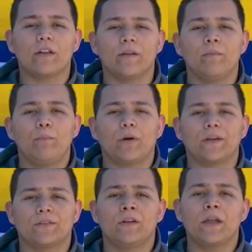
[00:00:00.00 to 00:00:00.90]
Orden
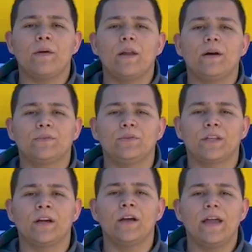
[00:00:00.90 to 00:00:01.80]
porque son los que llevan la
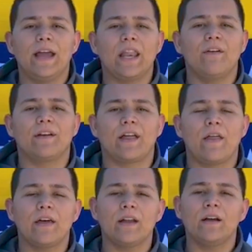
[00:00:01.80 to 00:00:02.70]
batuta en la
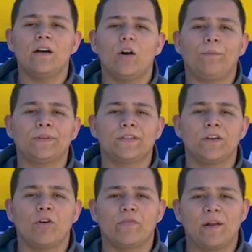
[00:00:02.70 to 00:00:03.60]
verdadera
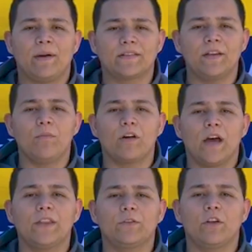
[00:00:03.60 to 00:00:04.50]
oposición contra el marxismo que
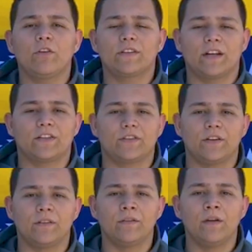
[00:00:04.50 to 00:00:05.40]
ha destruido nuestra
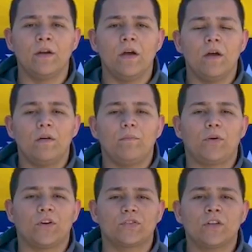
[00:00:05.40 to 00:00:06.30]
nación
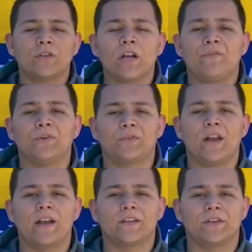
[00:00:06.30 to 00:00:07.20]
por nosotros y las futuras
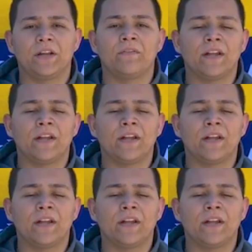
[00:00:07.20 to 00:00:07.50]
generaciones.